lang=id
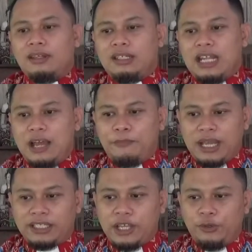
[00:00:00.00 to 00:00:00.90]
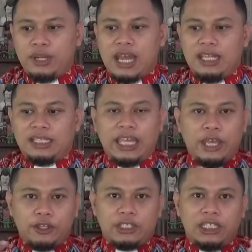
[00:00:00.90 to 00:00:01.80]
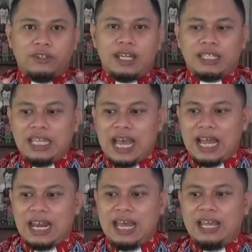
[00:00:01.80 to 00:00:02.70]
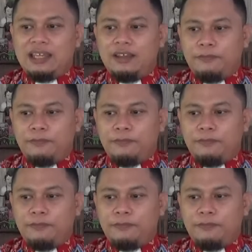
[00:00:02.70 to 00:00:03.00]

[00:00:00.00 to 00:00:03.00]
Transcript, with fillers: Dalam bahasa Yunani teos itu artinya Allah,